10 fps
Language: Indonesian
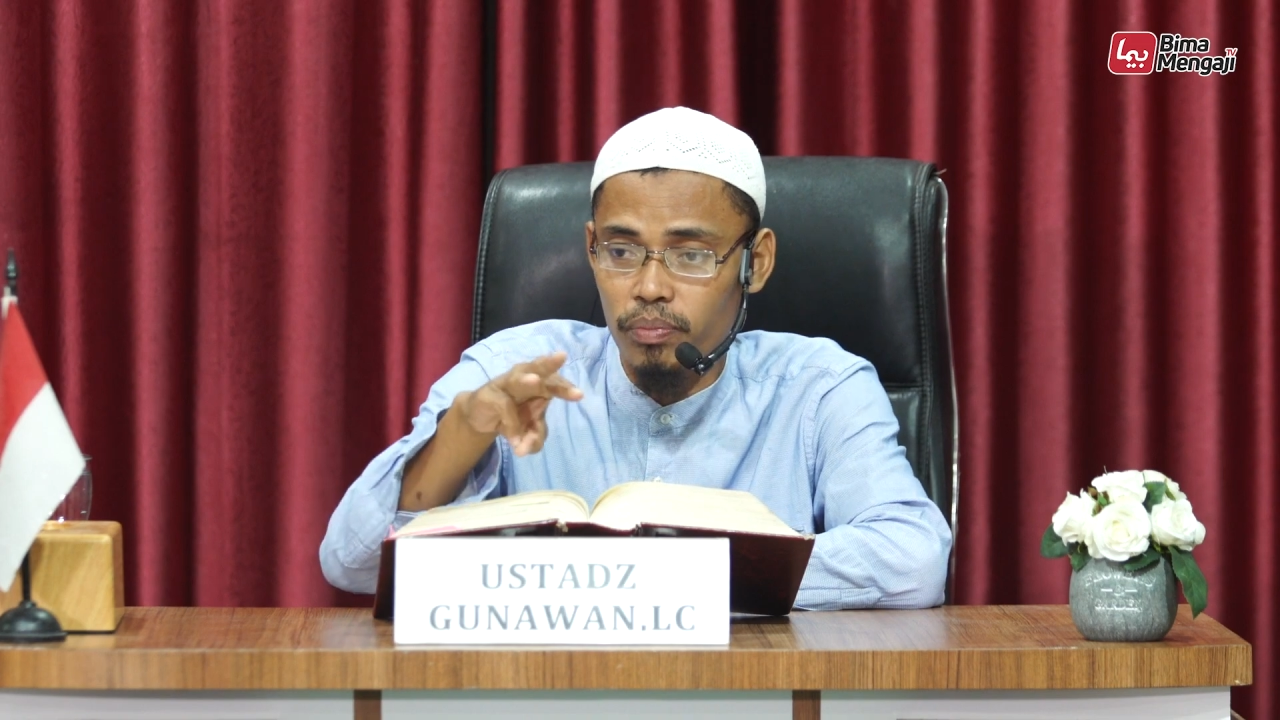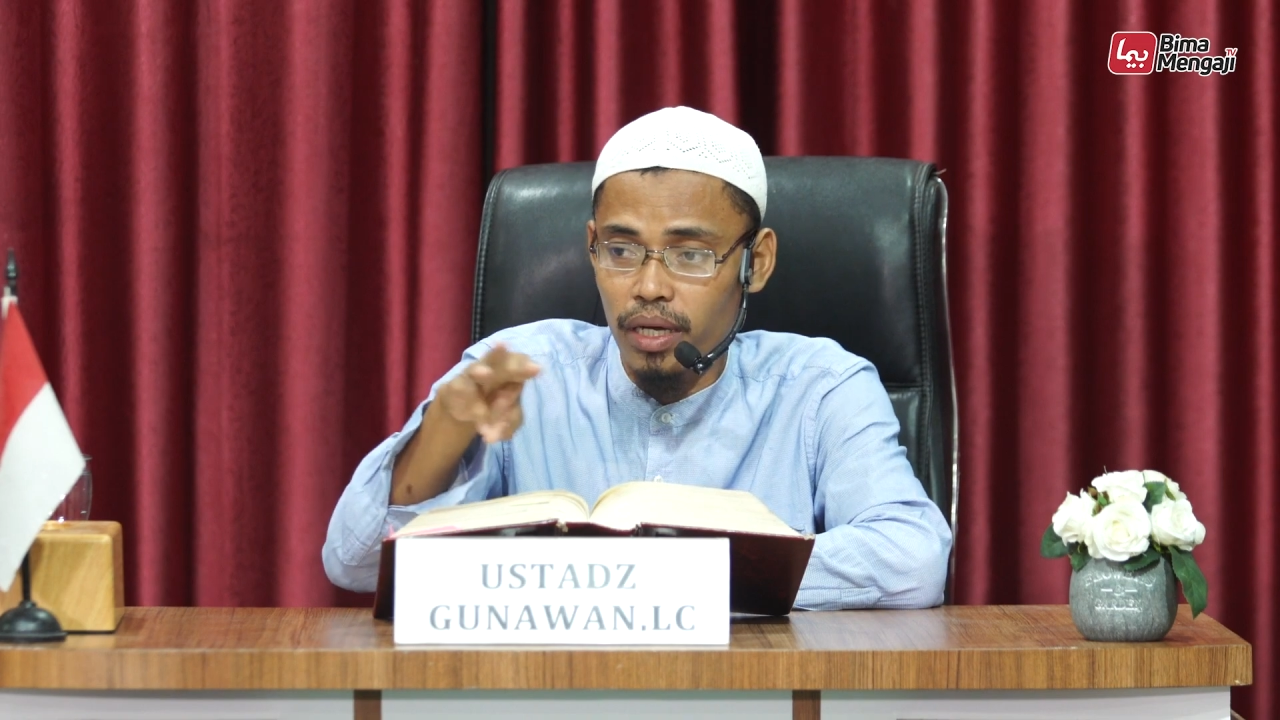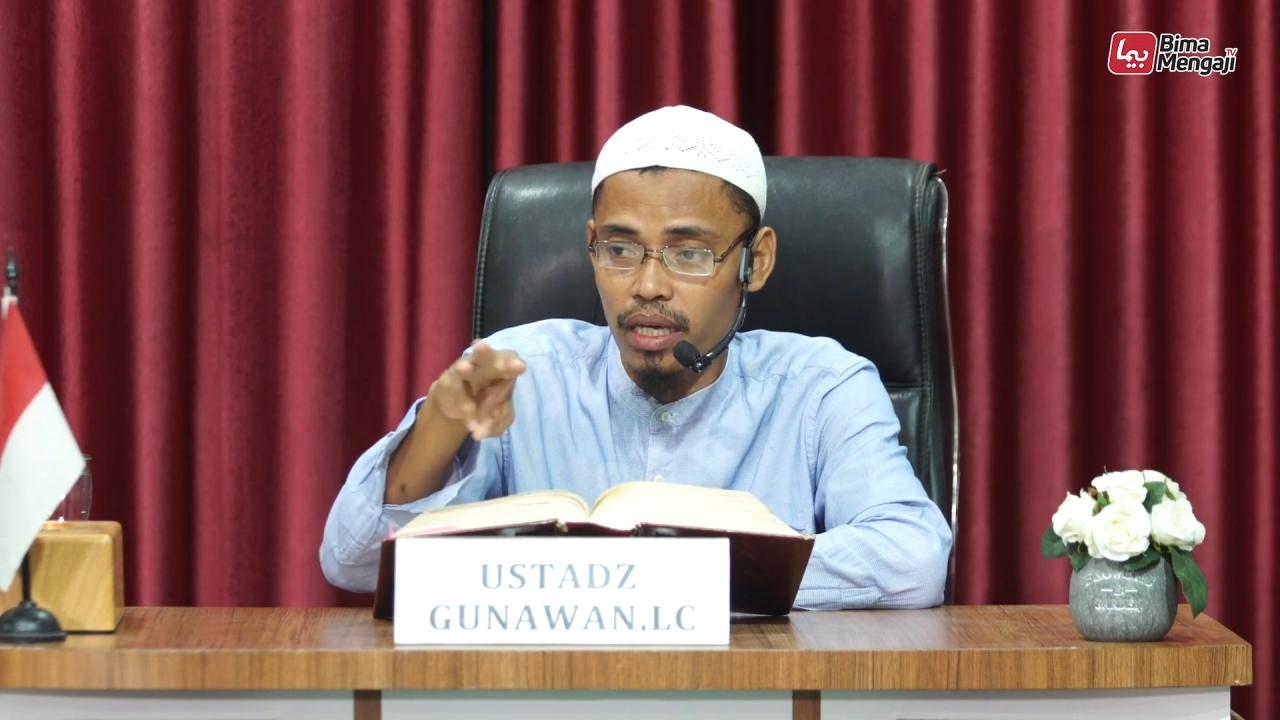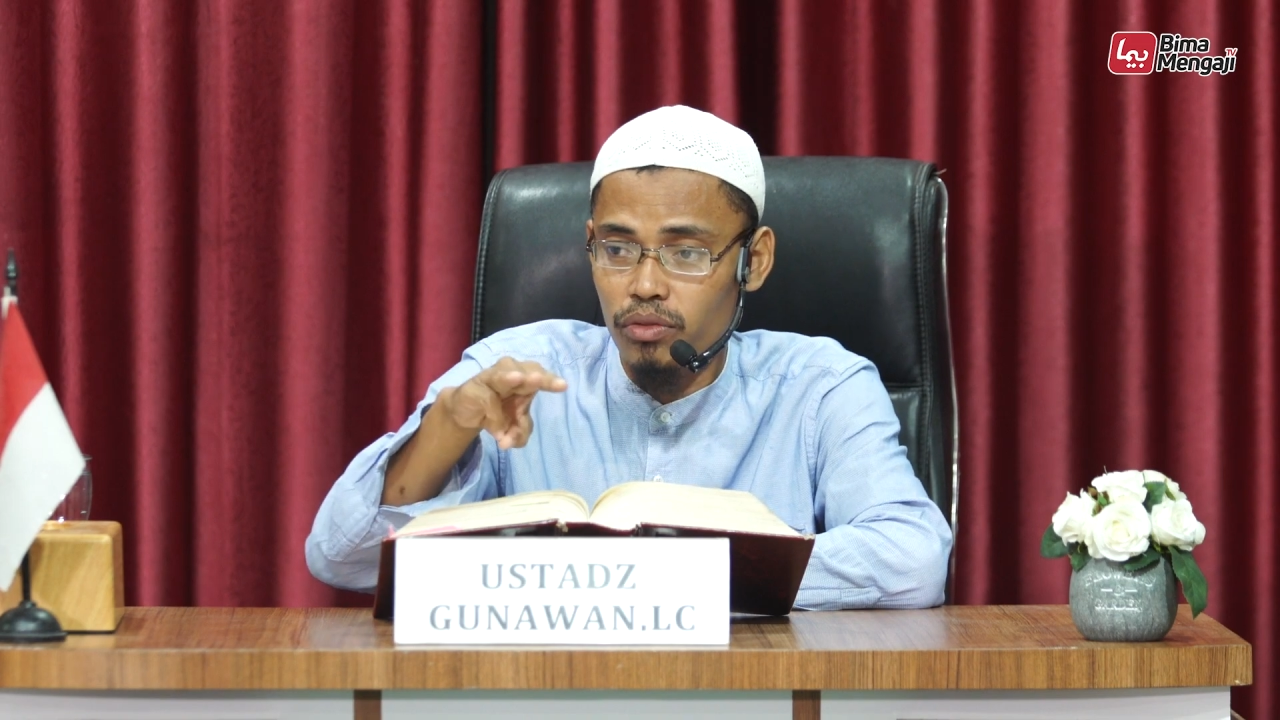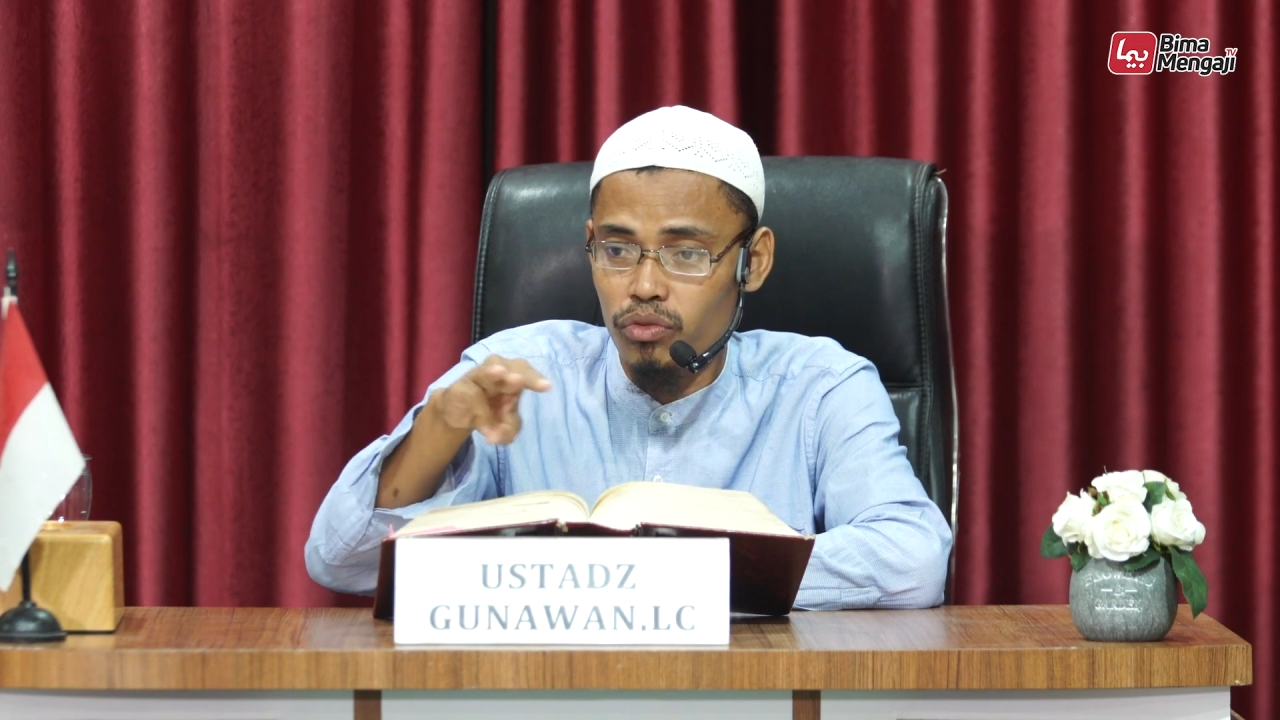
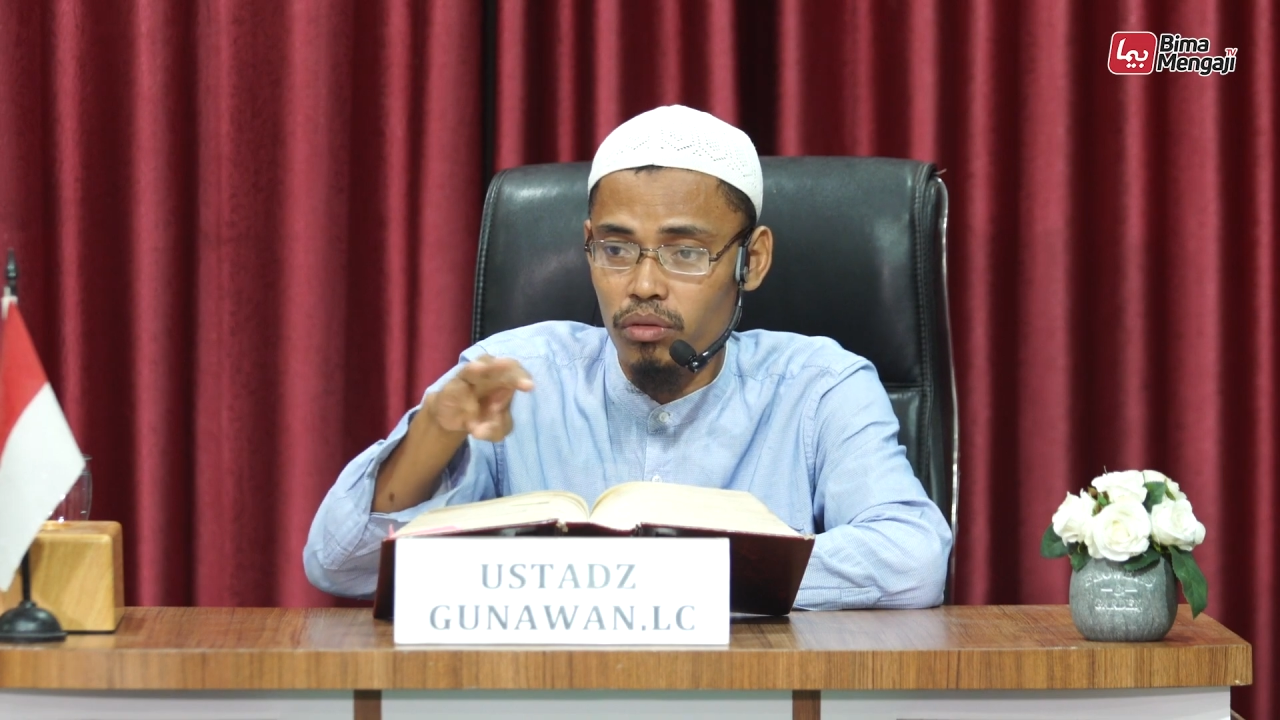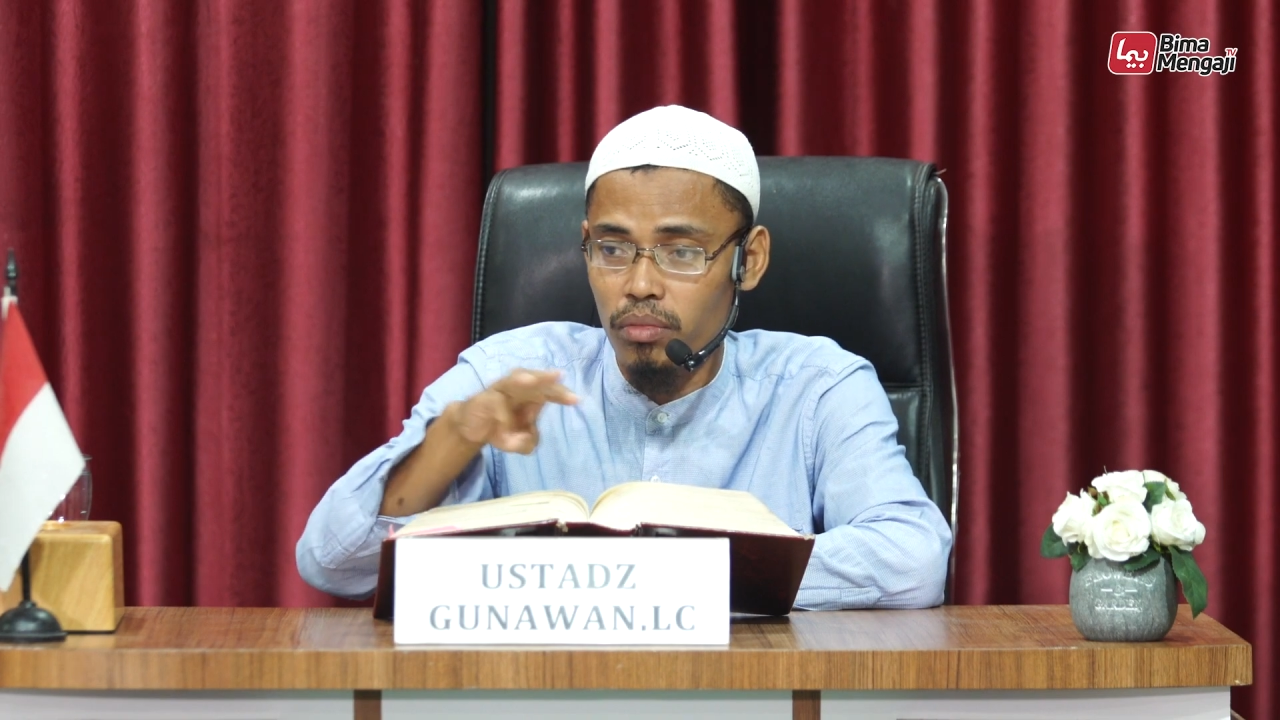dipakai untuk